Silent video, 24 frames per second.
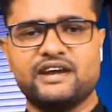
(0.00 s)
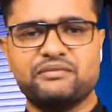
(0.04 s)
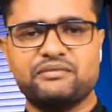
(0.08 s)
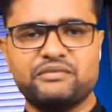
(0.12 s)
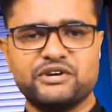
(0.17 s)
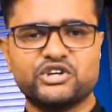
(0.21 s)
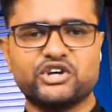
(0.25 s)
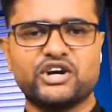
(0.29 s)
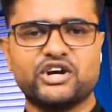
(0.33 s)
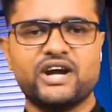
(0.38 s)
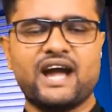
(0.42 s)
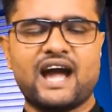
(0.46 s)
এ
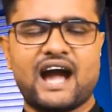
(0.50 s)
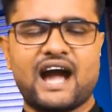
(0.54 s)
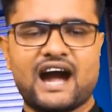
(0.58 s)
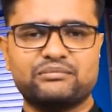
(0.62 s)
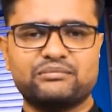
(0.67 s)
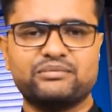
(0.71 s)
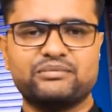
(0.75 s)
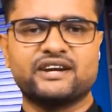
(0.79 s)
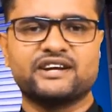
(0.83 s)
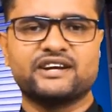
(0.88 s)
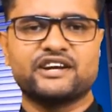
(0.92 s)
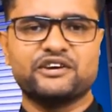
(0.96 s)
বিষয়ে
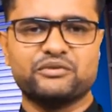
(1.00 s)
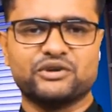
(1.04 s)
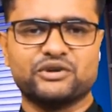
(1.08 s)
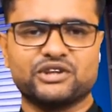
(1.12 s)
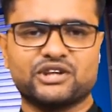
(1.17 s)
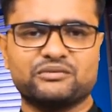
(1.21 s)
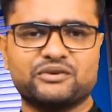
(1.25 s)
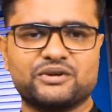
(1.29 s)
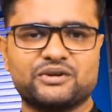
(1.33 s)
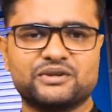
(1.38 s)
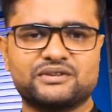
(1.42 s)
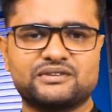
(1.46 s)
আপনার কি
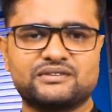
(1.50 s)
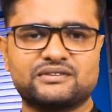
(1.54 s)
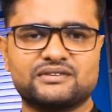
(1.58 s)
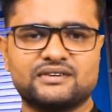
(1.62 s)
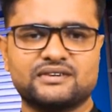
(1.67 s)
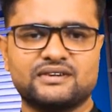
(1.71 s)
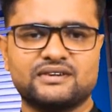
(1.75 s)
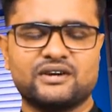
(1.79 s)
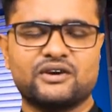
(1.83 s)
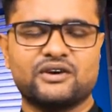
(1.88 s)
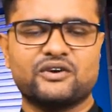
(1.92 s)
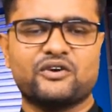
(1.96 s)
মতামত
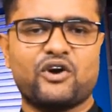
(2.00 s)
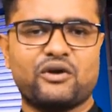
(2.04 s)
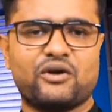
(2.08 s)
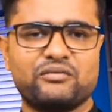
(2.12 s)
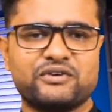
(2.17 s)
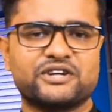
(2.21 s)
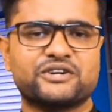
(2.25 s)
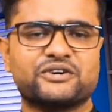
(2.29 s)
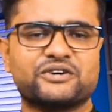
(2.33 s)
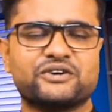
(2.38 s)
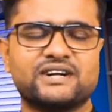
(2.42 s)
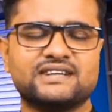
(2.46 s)

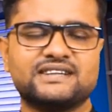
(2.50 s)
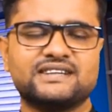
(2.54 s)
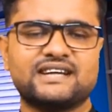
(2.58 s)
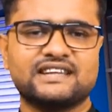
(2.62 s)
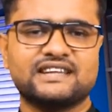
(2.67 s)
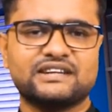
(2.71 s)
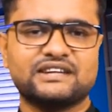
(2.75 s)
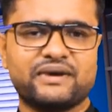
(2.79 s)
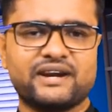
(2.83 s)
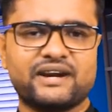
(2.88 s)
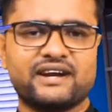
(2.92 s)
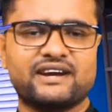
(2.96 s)
কমেন্ট করে
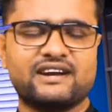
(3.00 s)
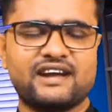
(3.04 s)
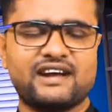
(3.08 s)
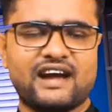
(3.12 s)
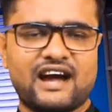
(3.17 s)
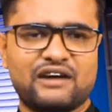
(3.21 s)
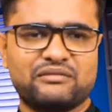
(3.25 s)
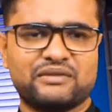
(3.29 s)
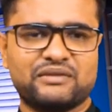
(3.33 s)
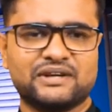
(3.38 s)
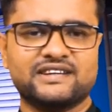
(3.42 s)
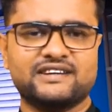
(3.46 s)
জানাতে পারেন
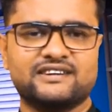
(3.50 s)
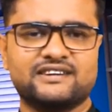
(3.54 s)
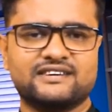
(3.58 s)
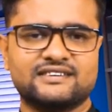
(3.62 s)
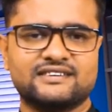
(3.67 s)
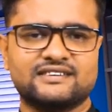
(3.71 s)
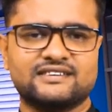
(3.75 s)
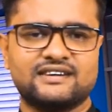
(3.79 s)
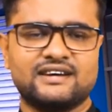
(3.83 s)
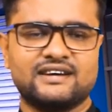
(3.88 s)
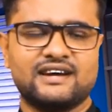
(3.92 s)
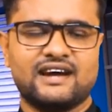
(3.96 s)
আমাদের
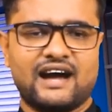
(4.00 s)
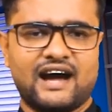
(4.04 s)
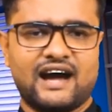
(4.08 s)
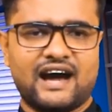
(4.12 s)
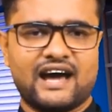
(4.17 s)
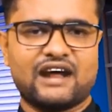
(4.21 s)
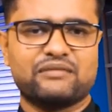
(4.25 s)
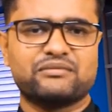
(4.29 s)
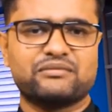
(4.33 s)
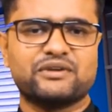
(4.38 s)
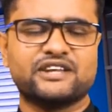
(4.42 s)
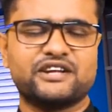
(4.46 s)

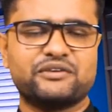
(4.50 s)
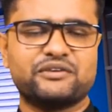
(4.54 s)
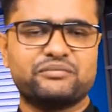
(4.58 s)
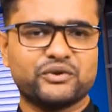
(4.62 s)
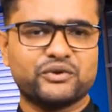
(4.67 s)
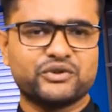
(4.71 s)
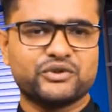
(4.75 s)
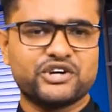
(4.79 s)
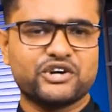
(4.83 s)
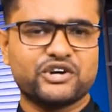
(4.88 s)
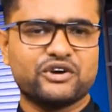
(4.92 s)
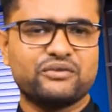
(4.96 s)
আর আপনাদের
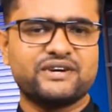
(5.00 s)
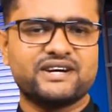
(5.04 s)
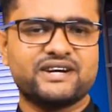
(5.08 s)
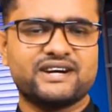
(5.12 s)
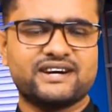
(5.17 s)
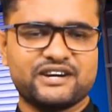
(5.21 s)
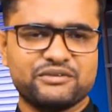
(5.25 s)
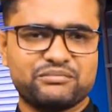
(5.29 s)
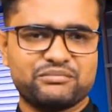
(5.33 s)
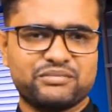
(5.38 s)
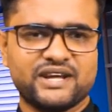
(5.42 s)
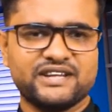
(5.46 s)
প্রতিটি
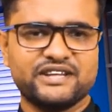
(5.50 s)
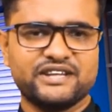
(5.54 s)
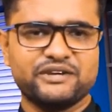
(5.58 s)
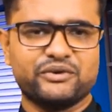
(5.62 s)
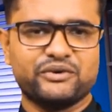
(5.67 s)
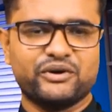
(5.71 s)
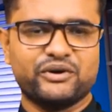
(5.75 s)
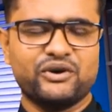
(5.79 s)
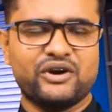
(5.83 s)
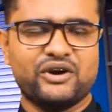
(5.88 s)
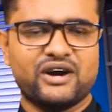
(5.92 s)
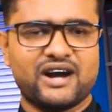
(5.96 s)
কমেন্টের রিপ্লাই
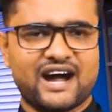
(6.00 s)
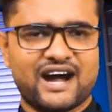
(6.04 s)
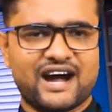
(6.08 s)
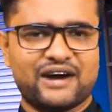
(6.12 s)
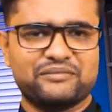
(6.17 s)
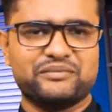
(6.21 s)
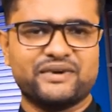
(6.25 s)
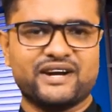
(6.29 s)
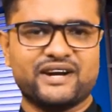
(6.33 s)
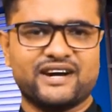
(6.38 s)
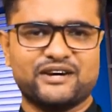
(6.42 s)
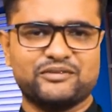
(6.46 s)
দিব
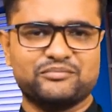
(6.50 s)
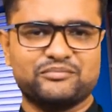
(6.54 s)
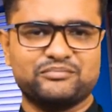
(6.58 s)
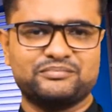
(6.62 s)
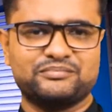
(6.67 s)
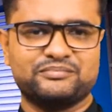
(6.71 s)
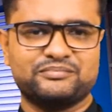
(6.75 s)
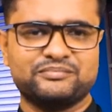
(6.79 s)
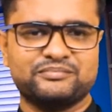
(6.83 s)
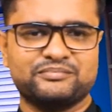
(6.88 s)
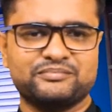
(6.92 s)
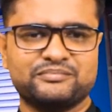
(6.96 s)
আমরা
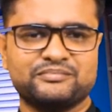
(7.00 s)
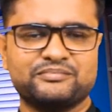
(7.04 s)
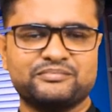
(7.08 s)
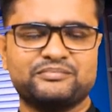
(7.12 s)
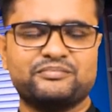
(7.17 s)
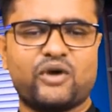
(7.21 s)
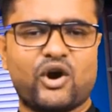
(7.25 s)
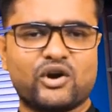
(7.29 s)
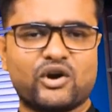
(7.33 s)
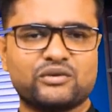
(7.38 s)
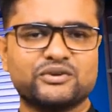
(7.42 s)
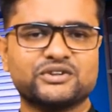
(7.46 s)

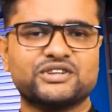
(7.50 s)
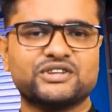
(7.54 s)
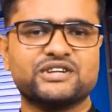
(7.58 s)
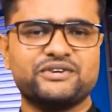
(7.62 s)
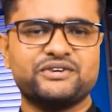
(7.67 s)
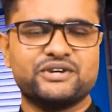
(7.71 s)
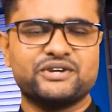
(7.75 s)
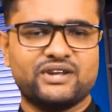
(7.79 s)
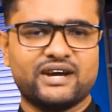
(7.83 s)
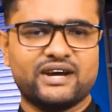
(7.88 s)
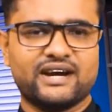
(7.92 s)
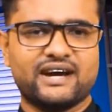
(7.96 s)
পরবর্তী
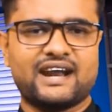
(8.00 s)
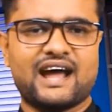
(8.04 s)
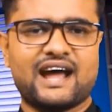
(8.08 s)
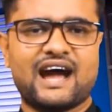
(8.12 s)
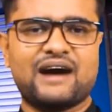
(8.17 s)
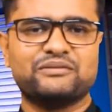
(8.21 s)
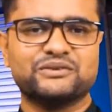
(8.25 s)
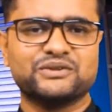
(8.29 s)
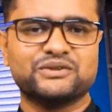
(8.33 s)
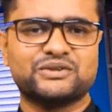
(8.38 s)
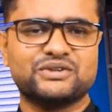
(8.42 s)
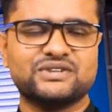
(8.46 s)
ভিডিও দেখার
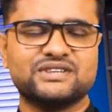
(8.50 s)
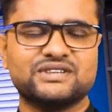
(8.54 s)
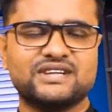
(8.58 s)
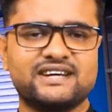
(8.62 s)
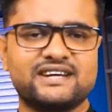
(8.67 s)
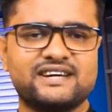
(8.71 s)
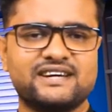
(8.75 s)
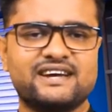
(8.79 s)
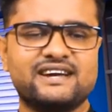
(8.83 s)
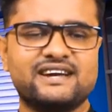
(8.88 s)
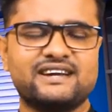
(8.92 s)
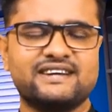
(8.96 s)
আমন্ত্রণ
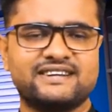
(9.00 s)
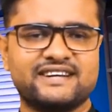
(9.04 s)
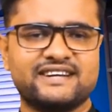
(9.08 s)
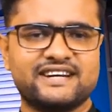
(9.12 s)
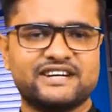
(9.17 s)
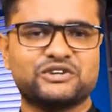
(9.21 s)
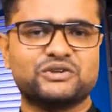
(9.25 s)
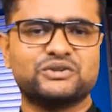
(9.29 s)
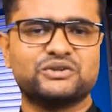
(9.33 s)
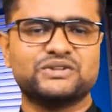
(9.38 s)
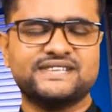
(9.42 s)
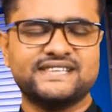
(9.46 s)
জানিয়ে শেষ
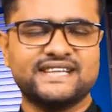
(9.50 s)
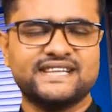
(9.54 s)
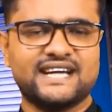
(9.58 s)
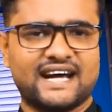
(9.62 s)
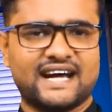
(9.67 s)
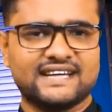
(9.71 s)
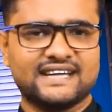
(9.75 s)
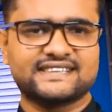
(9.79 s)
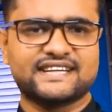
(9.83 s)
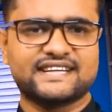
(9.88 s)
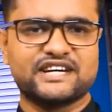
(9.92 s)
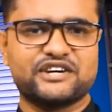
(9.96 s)
করছি
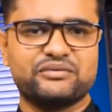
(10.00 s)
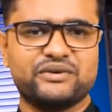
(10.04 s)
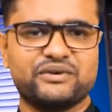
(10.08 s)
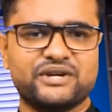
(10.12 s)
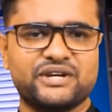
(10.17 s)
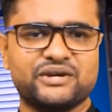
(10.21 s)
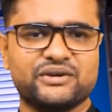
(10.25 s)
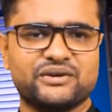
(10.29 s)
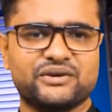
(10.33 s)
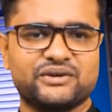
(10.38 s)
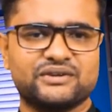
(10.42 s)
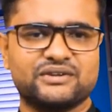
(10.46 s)
আজকের
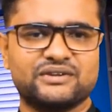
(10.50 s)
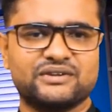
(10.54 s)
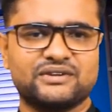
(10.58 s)
ভিডিও